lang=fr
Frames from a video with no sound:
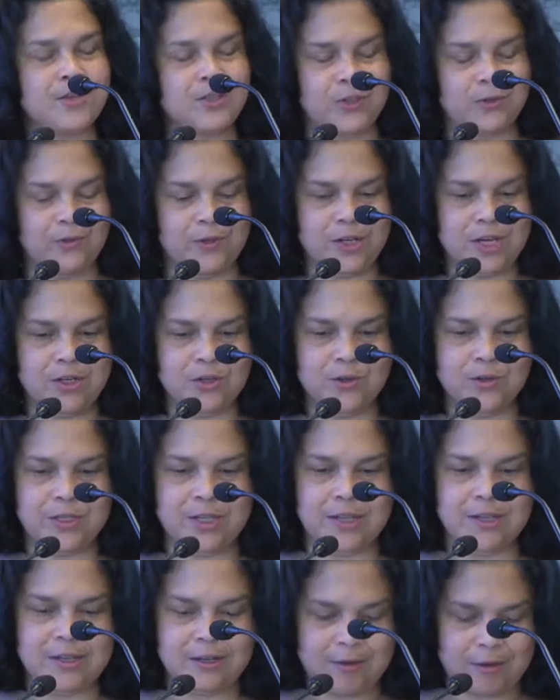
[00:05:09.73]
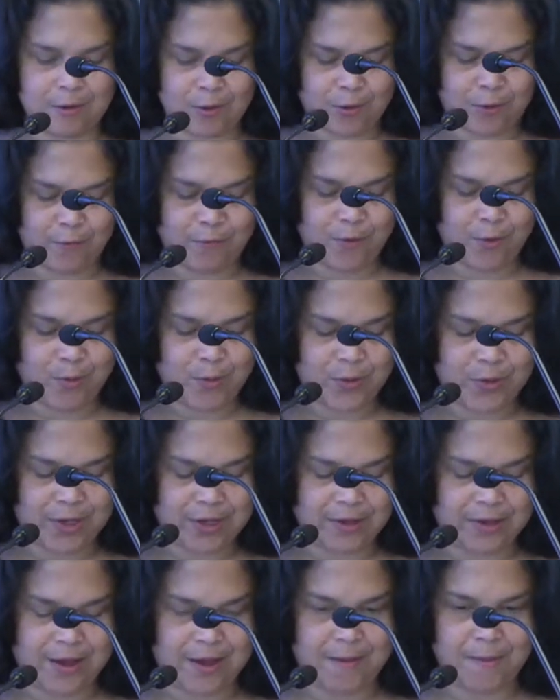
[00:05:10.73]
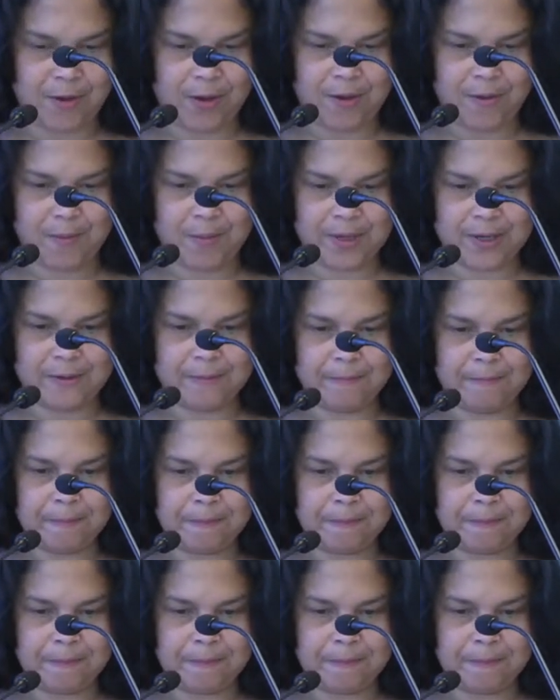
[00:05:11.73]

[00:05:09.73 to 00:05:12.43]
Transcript: un sondage que certains d'entre vous ont peut-être rempli.